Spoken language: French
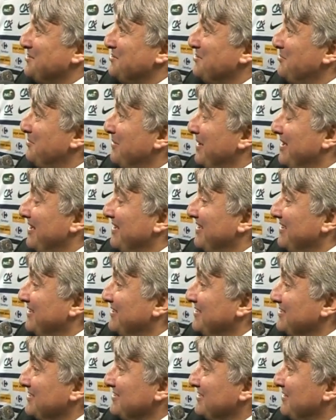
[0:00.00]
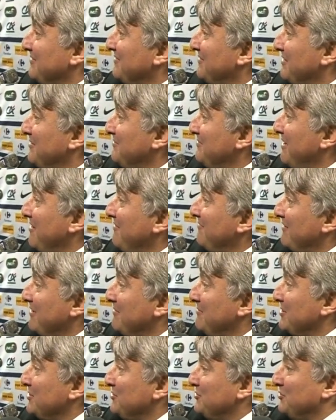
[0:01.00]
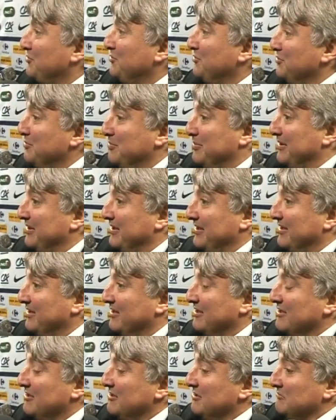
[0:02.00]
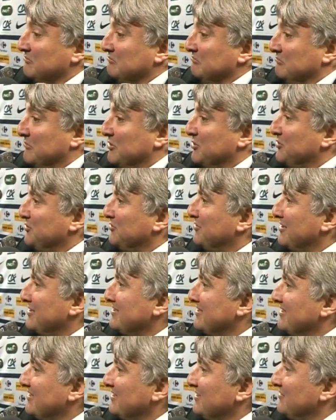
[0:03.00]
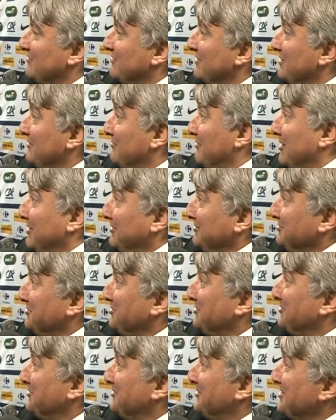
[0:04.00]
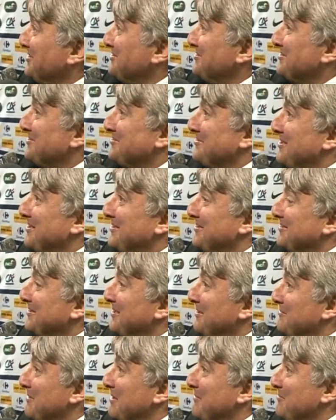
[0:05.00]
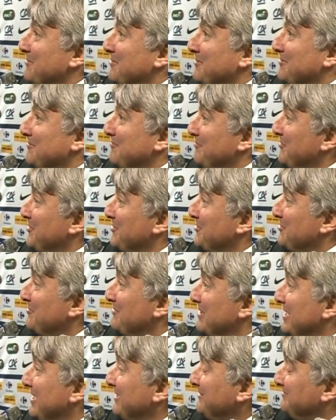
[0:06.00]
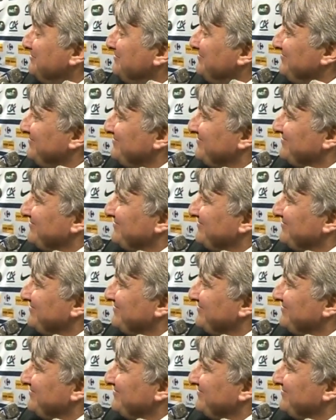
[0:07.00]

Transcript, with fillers: été super et c'est un vrai match de coupe. moi, je suis très satisfait. Voilà, je suis content ce soir euh, quand même de, de mes gars.